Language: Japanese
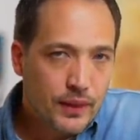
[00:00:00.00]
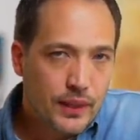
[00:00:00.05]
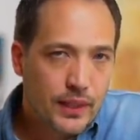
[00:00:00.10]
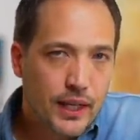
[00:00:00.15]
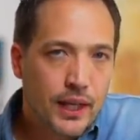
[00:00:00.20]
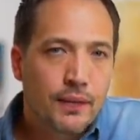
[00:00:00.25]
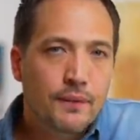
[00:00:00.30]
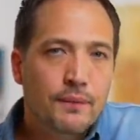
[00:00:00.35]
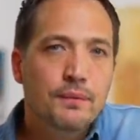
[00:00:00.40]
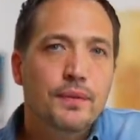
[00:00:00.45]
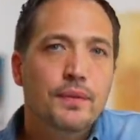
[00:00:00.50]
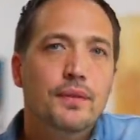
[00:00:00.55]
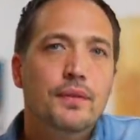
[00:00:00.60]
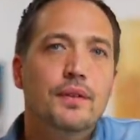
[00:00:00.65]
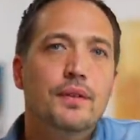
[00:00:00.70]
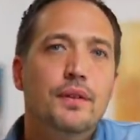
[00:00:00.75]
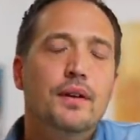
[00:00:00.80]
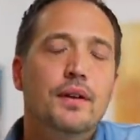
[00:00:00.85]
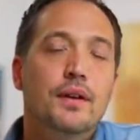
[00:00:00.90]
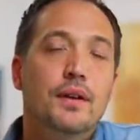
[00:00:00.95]
ね、
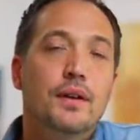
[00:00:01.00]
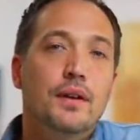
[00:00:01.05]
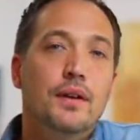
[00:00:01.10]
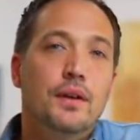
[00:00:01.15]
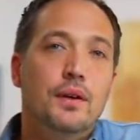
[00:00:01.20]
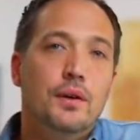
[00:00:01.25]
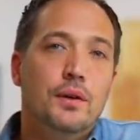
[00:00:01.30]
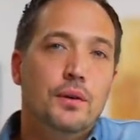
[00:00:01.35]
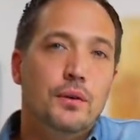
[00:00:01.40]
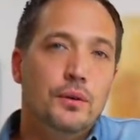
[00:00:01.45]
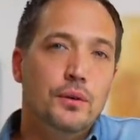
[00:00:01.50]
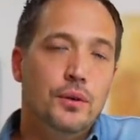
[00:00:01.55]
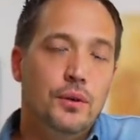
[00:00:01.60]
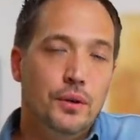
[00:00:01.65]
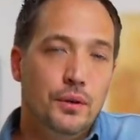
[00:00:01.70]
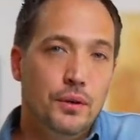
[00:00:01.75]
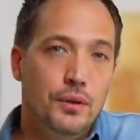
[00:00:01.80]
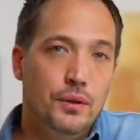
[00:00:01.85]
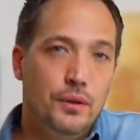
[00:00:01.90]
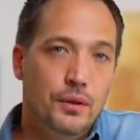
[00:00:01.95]
こ
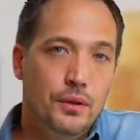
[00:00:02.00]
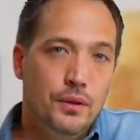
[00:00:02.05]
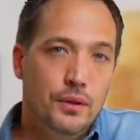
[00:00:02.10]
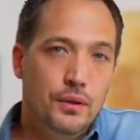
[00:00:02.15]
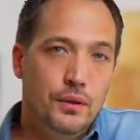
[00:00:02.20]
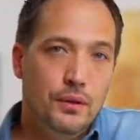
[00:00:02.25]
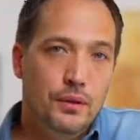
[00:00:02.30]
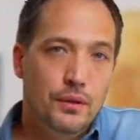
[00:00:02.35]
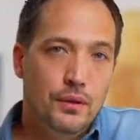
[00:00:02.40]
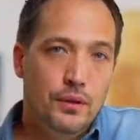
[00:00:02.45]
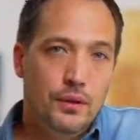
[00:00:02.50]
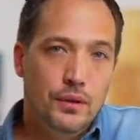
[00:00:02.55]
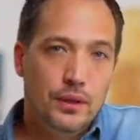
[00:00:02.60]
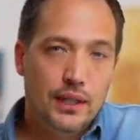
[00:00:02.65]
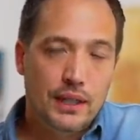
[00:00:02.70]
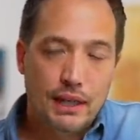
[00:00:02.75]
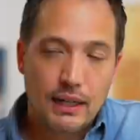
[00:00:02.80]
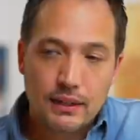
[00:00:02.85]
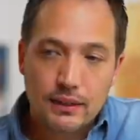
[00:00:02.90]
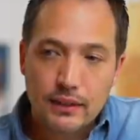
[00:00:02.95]
の
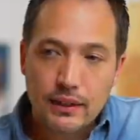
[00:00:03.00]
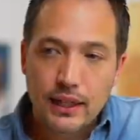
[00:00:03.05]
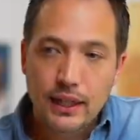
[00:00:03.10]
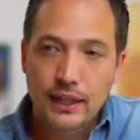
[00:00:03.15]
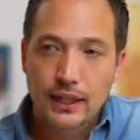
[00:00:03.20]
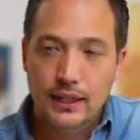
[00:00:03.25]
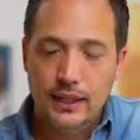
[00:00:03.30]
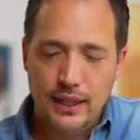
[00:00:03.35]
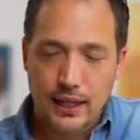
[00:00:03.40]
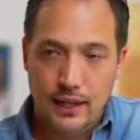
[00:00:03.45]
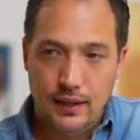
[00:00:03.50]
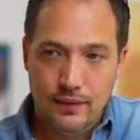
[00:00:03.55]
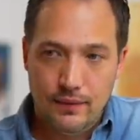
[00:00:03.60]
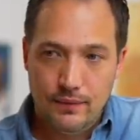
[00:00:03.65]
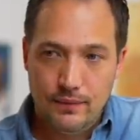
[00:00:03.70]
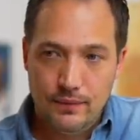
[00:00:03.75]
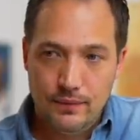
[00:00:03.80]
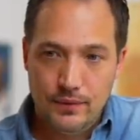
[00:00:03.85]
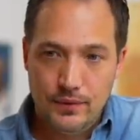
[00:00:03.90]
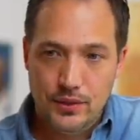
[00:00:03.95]
100人いて
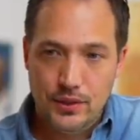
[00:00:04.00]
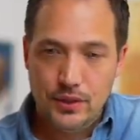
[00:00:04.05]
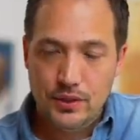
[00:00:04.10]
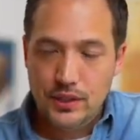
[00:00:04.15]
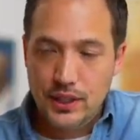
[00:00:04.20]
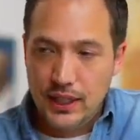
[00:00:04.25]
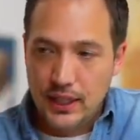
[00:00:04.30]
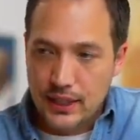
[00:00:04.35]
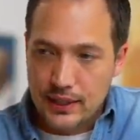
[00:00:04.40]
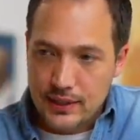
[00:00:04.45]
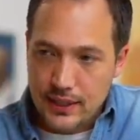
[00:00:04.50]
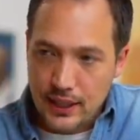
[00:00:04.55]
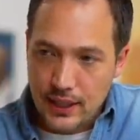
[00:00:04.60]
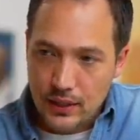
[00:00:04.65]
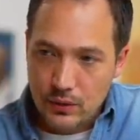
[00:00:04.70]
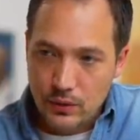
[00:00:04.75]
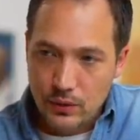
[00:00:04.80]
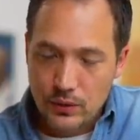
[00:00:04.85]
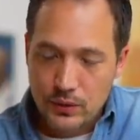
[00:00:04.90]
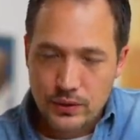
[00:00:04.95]
10人が成
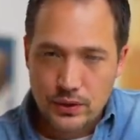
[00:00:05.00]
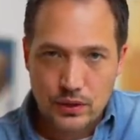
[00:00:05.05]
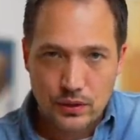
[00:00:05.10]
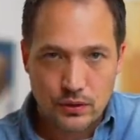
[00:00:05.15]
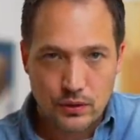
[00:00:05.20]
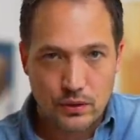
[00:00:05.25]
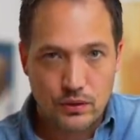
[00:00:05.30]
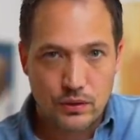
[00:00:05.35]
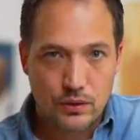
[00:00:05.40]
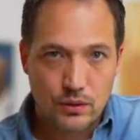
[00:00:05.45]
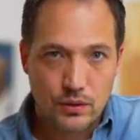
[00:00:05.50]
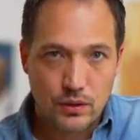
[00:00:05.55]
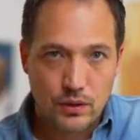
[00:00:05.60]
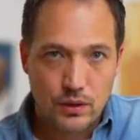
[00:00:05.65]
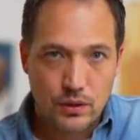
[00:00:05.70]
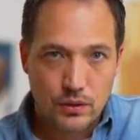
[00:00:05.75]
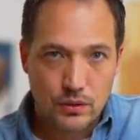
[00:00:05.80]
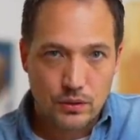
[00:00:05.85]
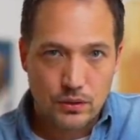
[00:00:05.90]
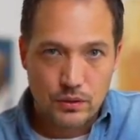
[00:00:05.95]
功すると。こ
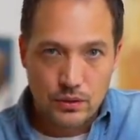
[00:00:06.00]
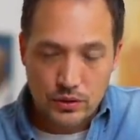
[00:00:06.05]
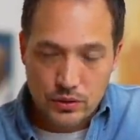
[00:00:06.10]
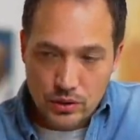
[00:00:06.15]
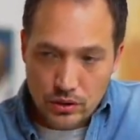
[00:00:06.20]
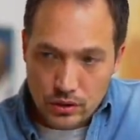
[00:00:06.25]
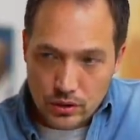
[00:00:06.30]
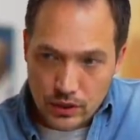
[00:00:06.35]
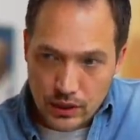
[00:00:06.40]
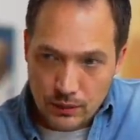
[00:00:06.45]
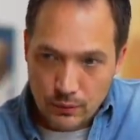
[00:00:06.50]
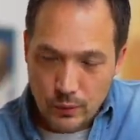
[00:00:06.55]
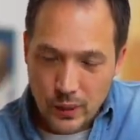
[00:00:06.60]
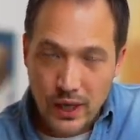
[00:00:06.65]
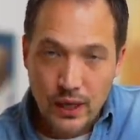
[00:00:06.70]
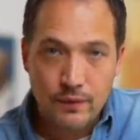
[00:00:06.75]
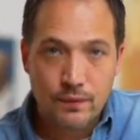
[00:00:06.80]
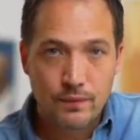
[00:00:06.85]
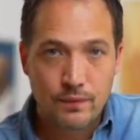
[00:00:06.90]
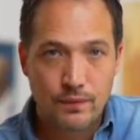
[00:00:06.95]
の10人
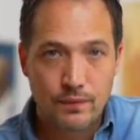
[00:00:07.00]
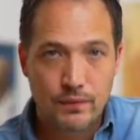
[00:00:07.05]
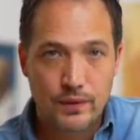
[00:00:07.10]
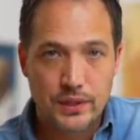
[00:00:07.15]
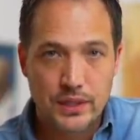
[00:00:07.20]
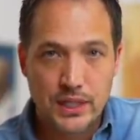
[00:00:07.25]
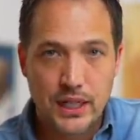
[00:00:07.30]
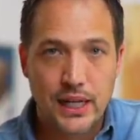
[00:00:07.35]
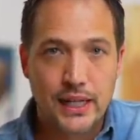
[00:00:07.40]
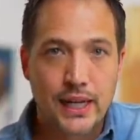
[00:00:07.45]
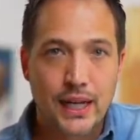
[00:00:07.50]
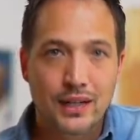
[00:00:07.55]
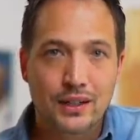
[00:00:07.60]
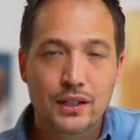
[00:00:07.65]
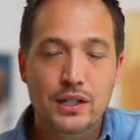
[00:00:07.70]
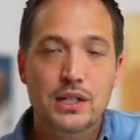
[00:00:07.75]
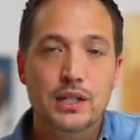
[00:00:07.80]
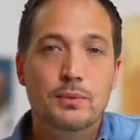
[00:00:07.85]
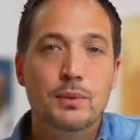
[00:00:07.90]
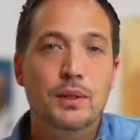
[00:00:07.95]
は違いなく
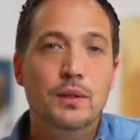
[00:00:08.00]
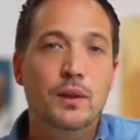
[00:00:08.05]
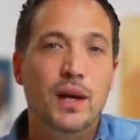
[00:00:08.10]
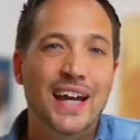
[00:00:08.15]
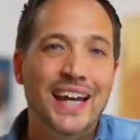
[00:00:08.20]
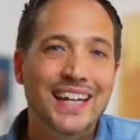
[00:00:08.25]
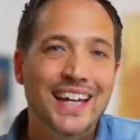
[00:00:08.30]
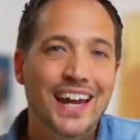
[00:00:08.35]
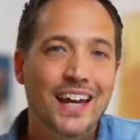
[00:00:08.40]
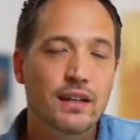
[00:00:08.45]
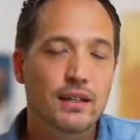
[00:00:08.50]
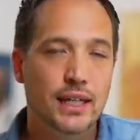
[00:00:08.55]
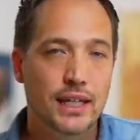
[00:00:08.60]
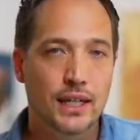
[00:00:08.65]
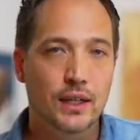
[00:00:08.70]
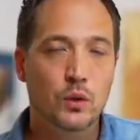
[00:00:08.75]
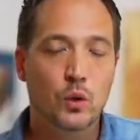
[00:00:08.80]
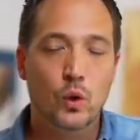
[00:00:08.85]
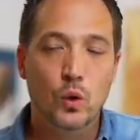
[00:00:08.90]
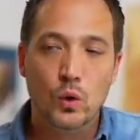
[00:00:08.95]
自分の
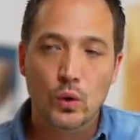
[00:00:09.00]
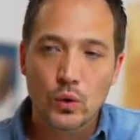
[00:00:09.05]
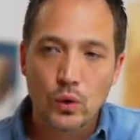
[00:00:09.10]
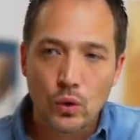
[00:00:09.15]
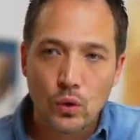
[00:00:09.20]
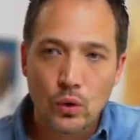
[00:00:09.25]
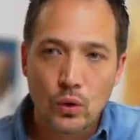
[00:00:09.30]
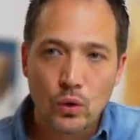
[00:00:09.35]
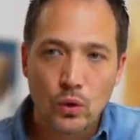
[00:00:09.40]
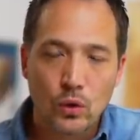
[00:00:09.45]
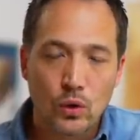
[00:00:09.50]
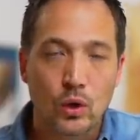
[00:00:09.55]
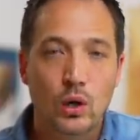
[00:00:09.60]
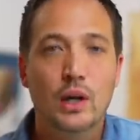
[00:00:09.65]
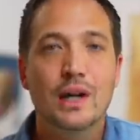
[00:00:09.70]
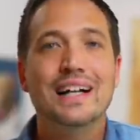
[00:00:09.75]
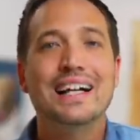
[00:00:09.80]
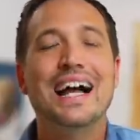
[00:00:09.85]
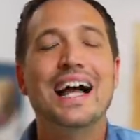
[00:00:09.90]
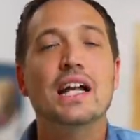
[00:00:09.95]
エネルギー、行動を
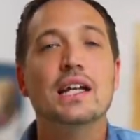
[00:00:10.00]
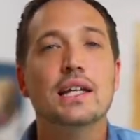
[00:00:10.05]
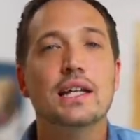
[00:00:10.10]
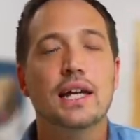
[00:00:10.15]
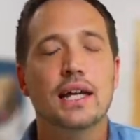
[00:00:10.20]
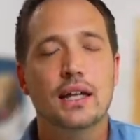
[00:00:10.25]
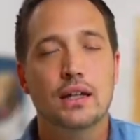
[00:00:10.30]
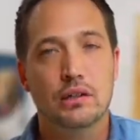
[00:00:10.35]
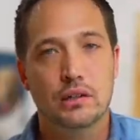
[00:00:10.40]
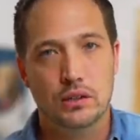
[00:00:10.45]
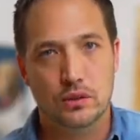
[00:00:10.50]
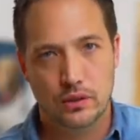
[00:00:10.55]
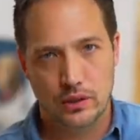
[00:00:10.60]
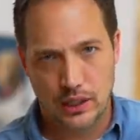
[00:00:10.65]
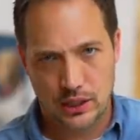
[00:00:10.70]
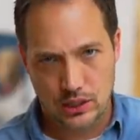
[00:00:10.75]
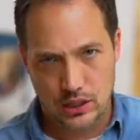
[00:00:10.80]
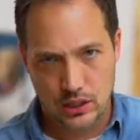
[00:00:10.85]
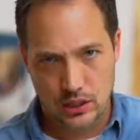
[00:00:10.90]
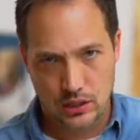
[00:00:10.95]
管理できる人
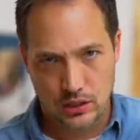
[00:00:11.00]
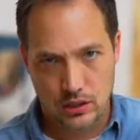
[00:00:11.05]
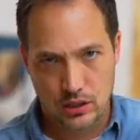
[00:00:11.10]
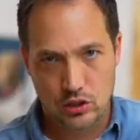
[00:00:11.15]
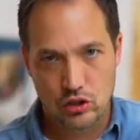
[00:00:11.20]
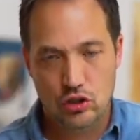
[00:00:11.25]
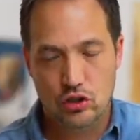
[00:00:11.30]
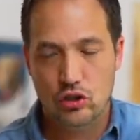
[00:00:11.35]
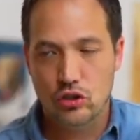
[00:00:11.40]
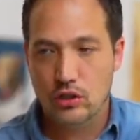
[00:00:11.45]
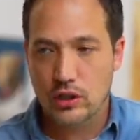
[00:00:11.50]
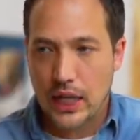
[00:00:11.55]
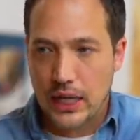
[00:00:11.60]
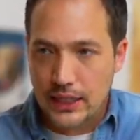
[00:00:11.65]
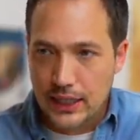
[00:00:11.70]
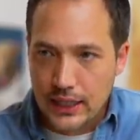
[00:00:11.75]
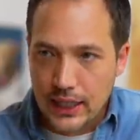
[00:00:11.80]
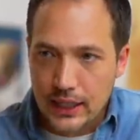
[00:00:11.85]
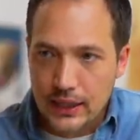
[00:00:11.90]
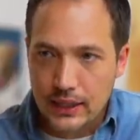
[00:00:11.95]
たち、習慣
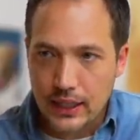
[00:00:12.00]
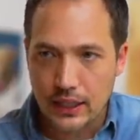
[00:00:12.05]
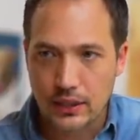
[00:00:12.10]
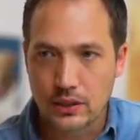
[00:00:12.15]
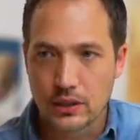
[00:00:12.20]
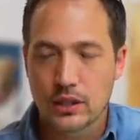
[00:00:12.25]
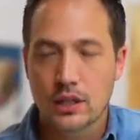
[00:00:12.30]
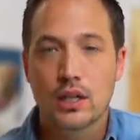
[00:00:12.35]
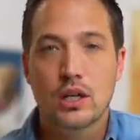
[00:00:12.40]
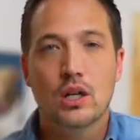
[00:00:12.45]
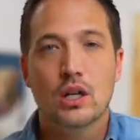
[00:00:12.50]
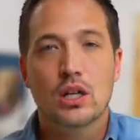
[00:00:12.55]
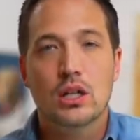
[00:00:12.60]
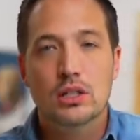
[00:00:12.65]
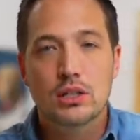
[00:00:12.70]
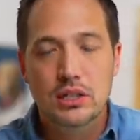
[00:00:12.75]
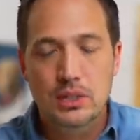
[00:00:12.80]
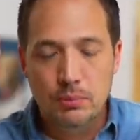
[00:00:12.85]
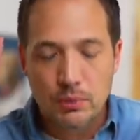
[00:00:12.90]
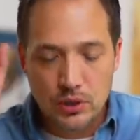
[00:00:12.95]
になっている、
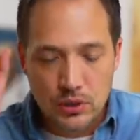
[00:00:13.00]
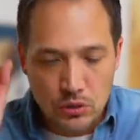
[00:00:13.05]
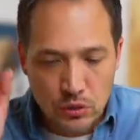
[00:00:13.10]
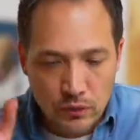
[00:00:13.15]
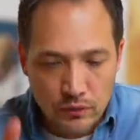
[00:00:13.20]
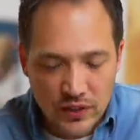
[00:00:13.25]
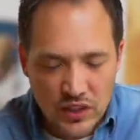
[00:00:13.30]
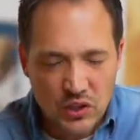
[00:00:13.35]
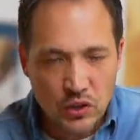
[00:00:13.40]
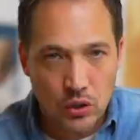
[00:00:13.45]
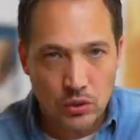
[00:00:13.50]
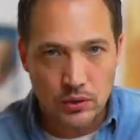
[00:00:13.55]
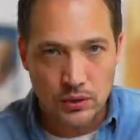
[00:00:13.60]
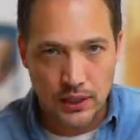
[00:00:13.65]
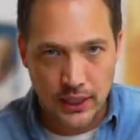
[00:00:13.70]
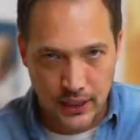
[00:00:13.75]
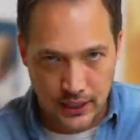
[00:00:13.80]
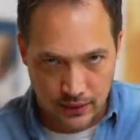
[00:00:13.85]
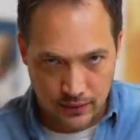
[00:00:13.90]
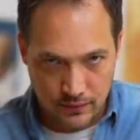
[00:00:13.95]
自分のビジョン
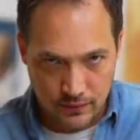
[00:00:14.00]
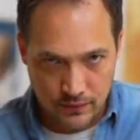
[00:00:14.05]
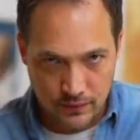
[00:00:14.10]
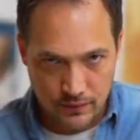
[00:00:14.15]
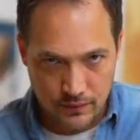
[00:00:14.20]
に、